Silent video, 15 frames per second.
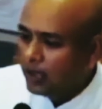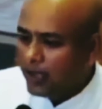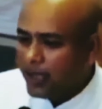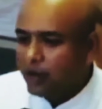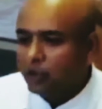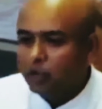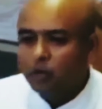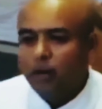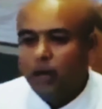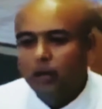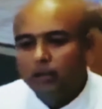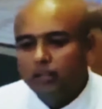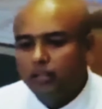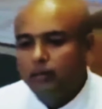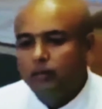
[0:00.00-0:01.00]
কে কত
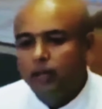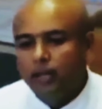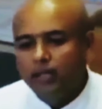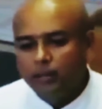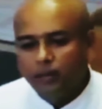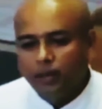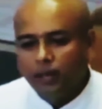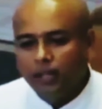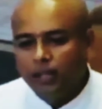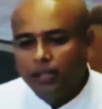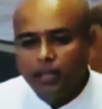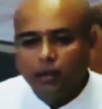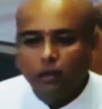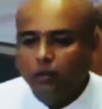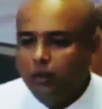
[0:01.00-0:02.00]
ভালো থিম বানাতে পারে
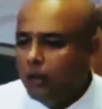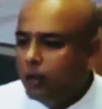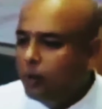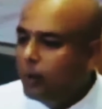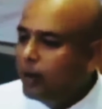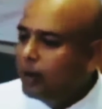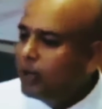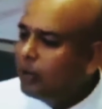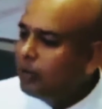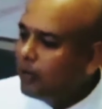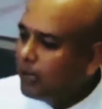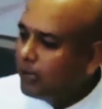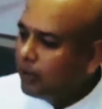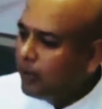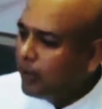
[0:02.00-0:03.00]
কে কত ভালো প্যান্ডেল
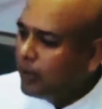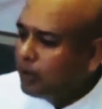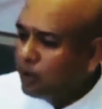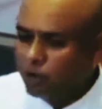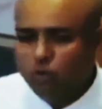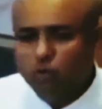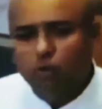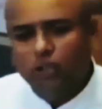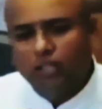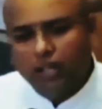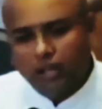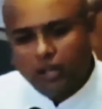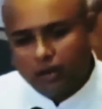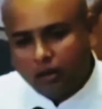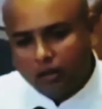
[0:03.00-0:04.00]
বানাতে পারে কত কোটি
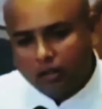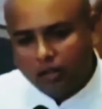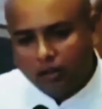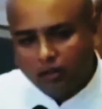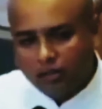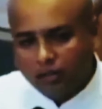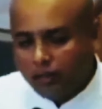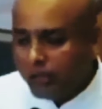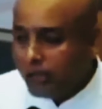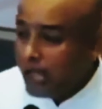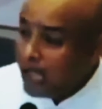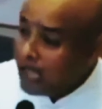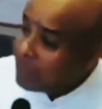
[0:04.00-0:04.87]
টাকা খরচা করতে পারে